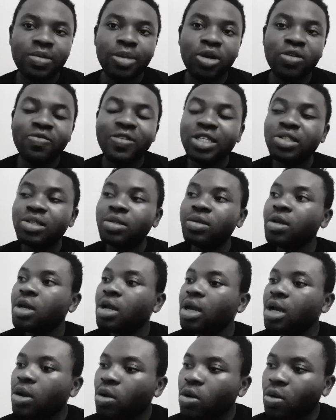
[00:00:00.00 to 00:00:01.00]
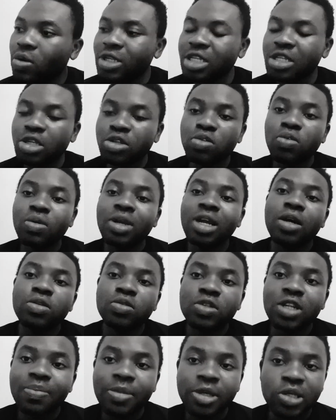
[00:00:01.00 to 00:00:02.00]
Mais on va se concentrer sur le cas
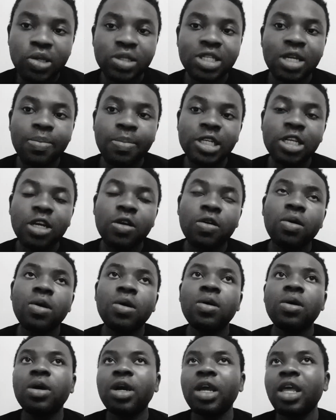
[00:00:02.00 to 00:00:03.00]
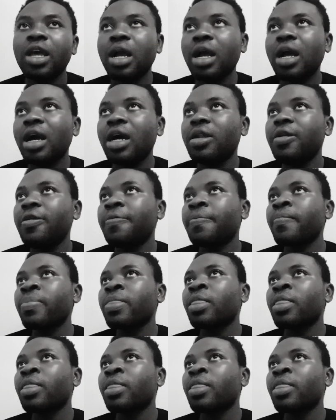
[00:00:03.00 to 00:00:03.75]
où la personne ne s'est pas encore réincarnée.